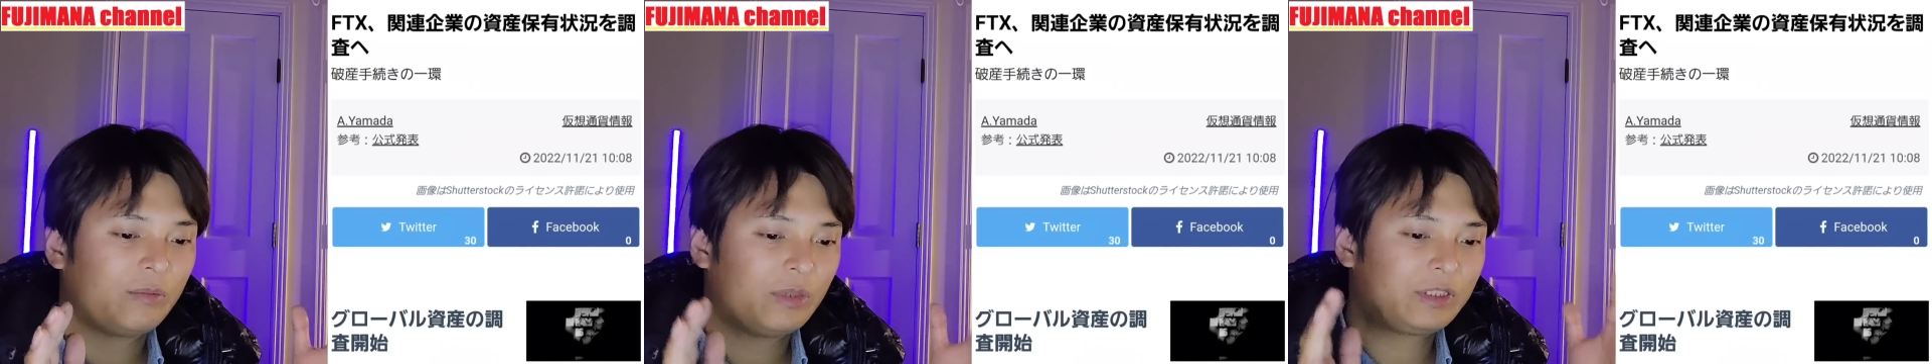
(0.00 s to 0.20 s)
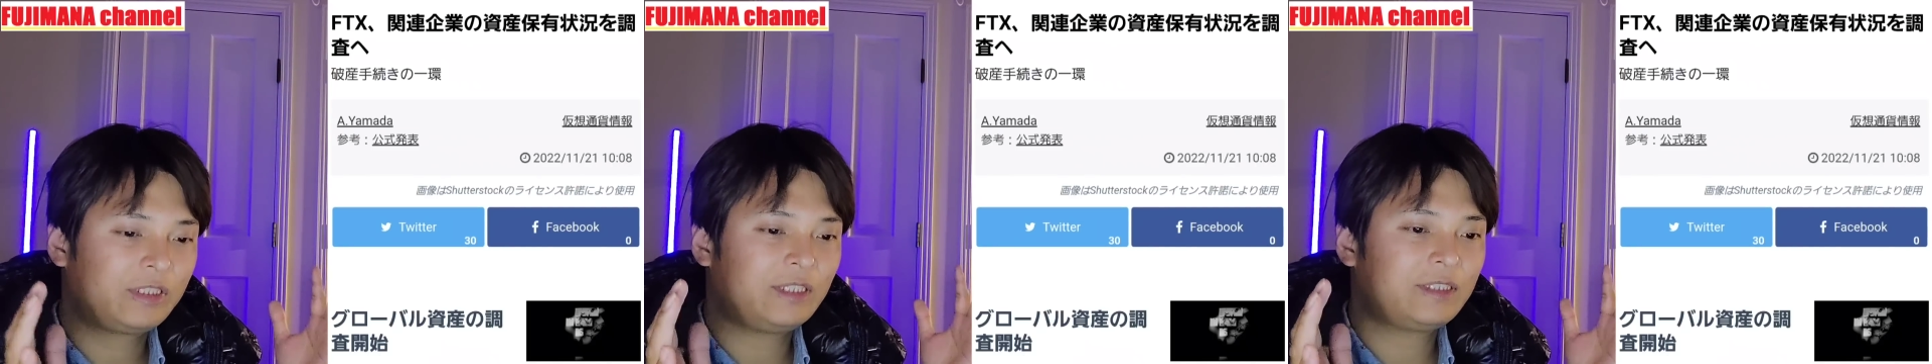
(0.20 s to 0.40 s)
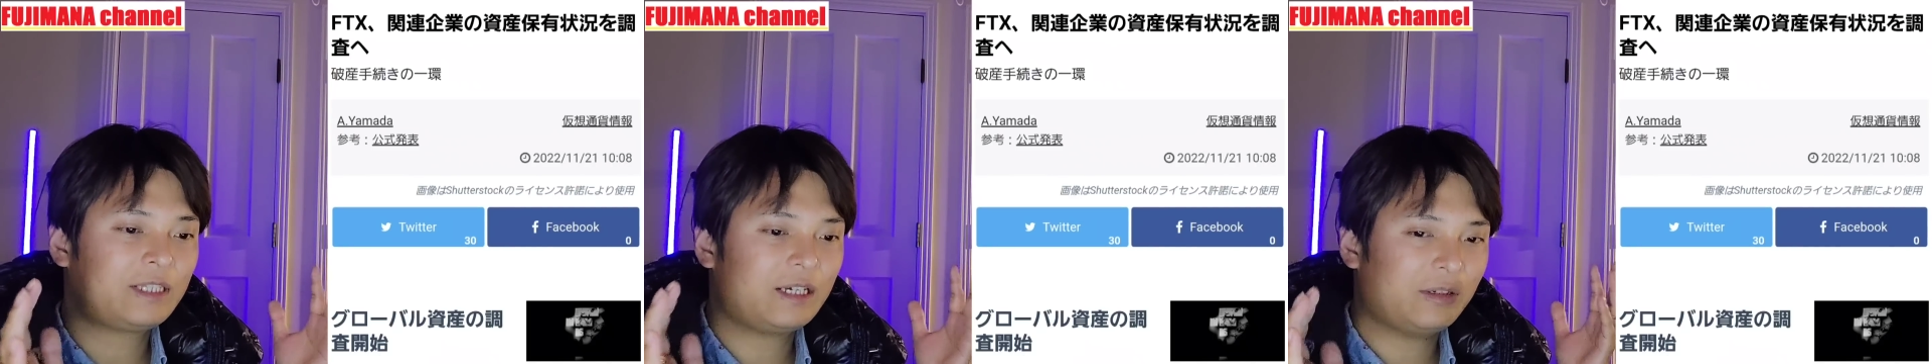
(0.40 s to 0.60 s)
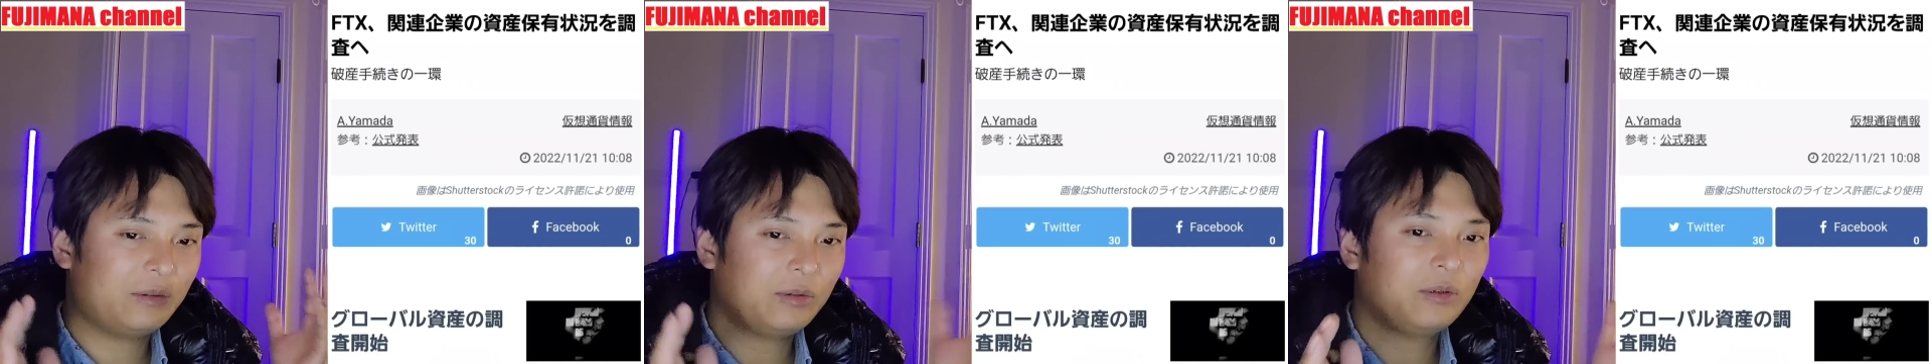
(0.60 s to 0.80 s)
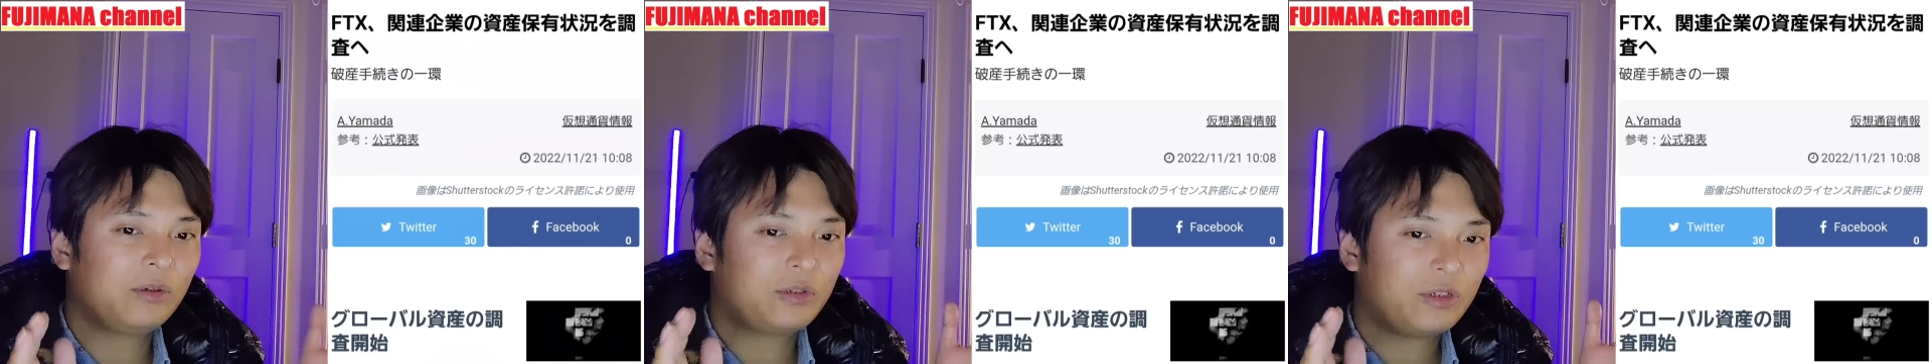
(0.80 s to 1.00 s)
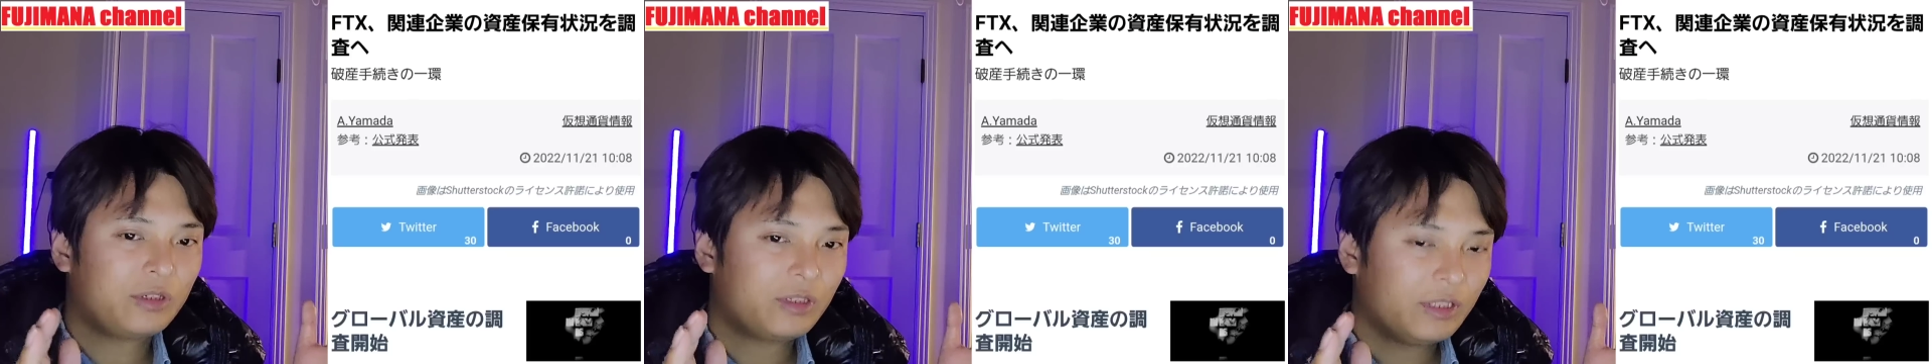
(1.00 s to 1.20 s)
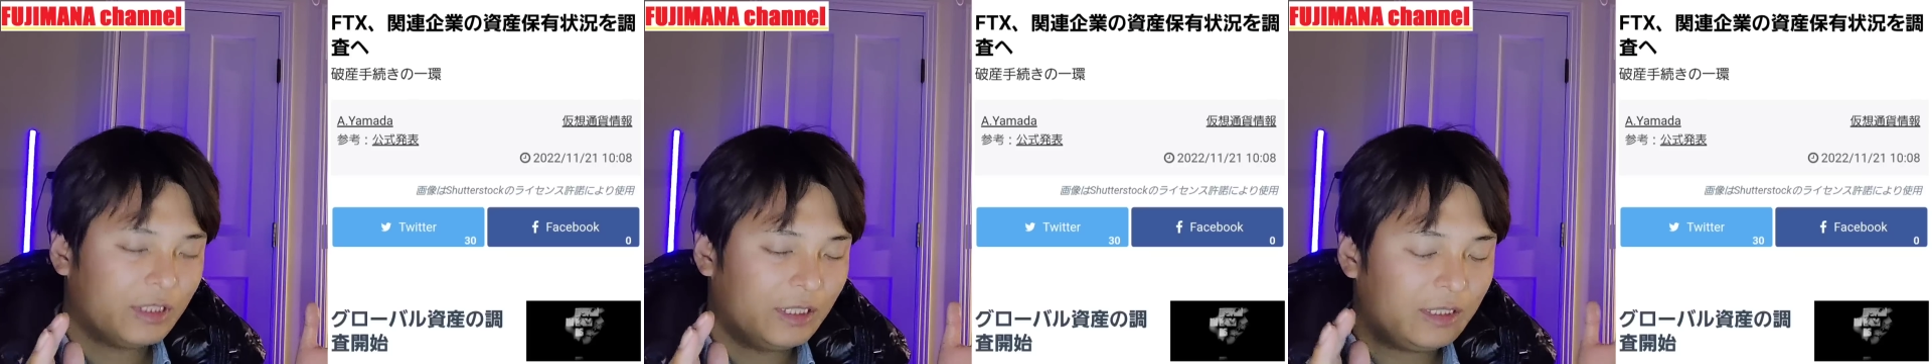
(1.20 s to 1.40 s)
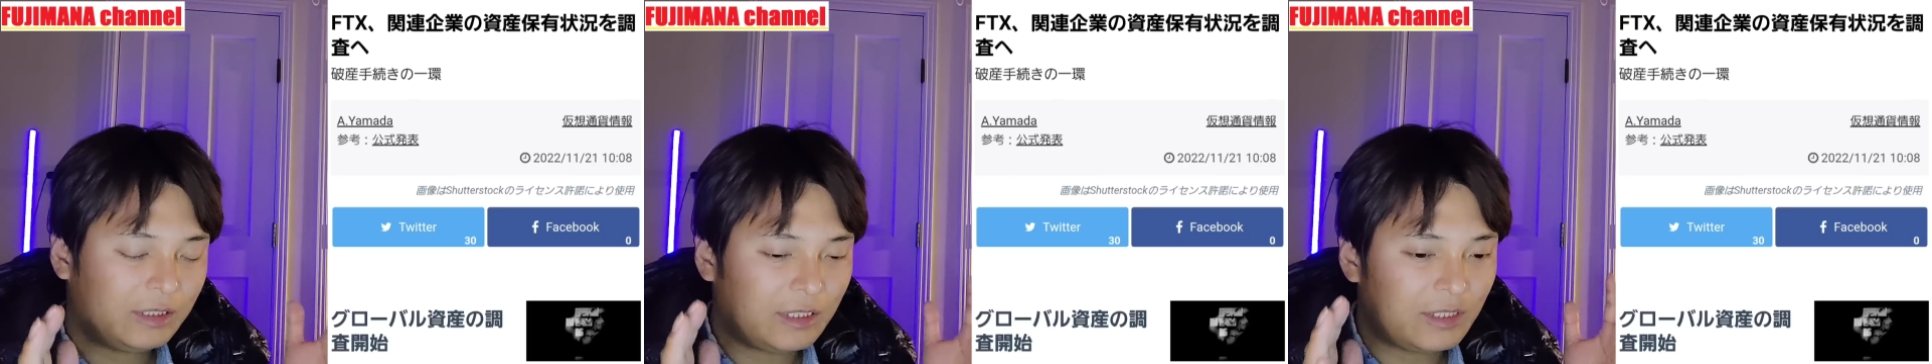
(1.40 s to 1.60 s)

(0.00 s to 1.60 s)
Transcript: まあ、資産を一